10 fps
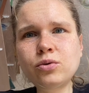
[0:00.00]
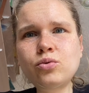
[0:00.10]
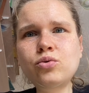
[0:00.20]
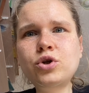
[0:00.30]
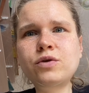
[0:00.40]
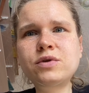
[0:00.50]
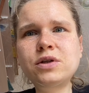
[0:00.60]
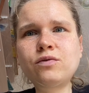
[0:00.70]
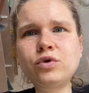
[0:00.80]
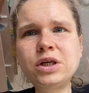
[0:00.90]
Лучше
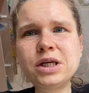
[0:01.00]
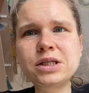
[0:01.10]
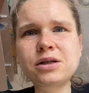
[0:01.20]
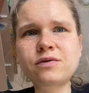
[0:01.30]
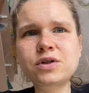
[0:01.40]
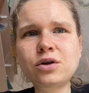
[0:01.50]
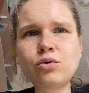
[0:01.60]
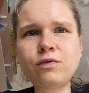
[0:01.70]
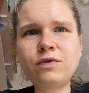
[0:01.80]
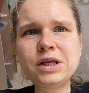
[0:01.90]
всего есть их в
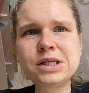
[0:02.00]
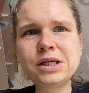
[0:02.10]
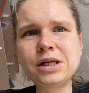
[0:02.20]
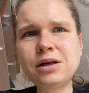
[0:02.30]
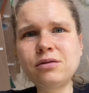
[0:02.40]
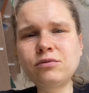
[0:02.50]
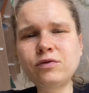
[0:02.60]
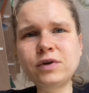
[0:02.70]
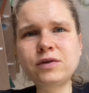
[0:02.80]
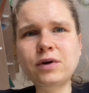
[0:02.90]
сыром виде или
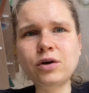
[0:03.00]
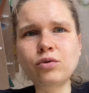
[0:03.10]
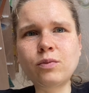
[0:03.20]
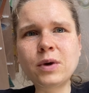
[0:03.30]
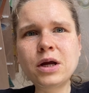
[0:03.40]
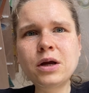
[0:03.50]
ну, в отварном.